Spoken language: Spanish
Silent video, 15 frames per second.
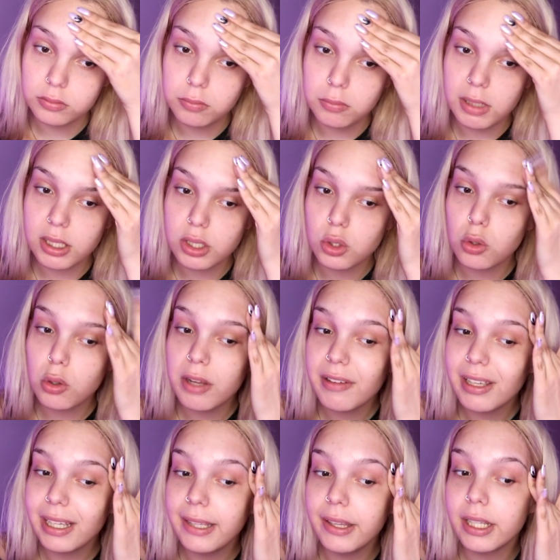más
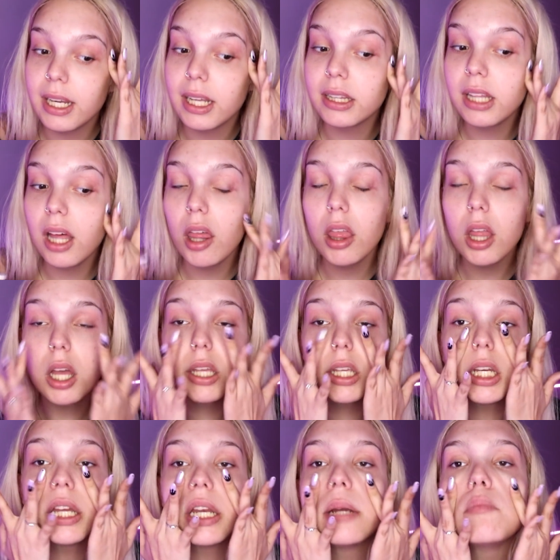suave, hidratada y
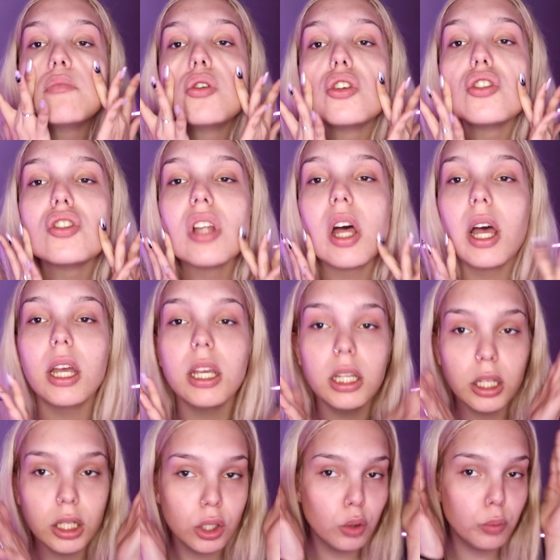cremosa
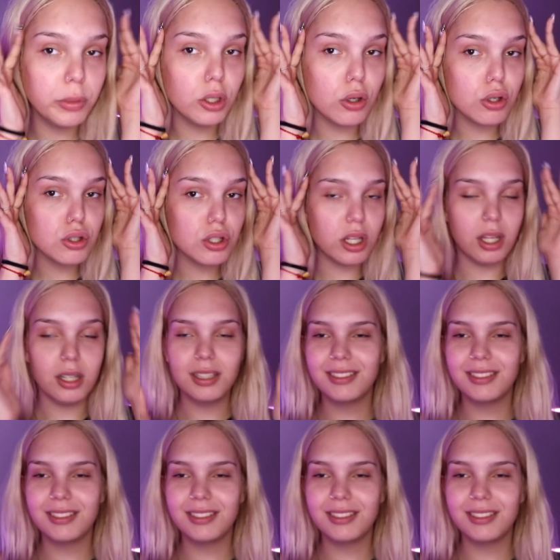y luminosa.